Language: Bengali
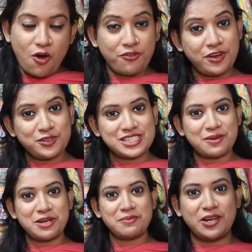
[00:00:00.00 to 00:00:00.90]
অফার হচ্ছে
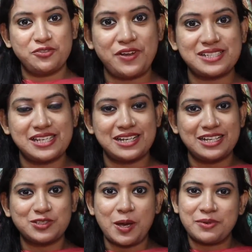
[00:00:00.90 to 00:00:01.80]
আমরা
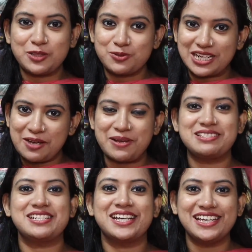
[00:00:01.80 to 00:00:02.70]
ম্যানুফ্যাকচারার তো আমরা দু টাকা
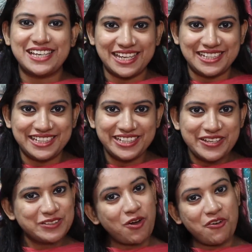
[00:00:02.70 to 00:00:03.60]
পাঁচ টাকায় খেলি
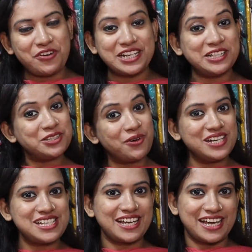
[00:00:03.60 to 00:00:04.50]
তো অফার কিন্তু
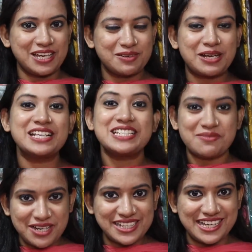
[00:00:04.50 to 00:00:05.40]
ওই জায়গায়
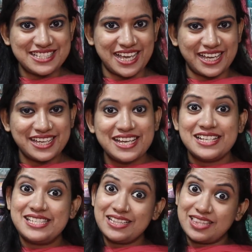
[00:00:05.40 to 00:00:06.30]
কাস্টমার কি চায়
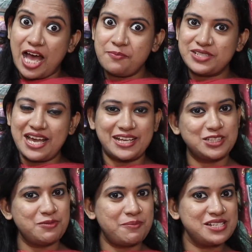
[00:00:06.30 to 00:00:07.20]
যে দামটা
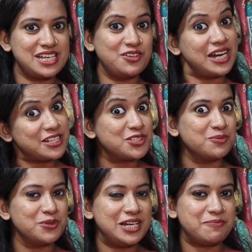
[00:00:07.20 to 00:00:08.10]
একদম আমরা যেন ন্যায্য
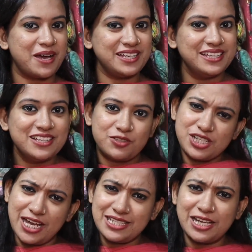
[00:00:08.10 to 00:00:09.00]
মূল্যে পাই তো
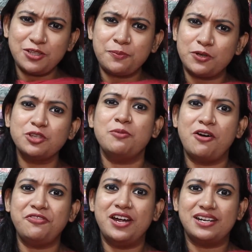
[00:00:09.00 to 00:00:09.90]
সেইটাই তো প্রথম
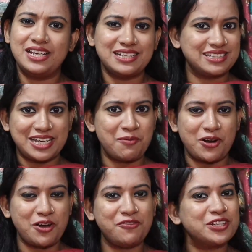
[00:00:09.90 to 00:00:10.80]
অফার এর থেকে
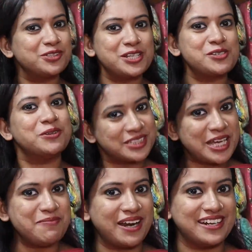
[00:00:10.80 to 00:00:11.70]
বড় অফার তো কিছু
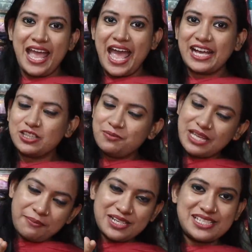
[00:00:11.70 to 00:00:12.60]
হতেই পারে না একদম
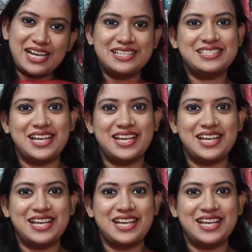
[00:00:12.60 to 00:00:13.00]
দামের চ্যালেঞ্জ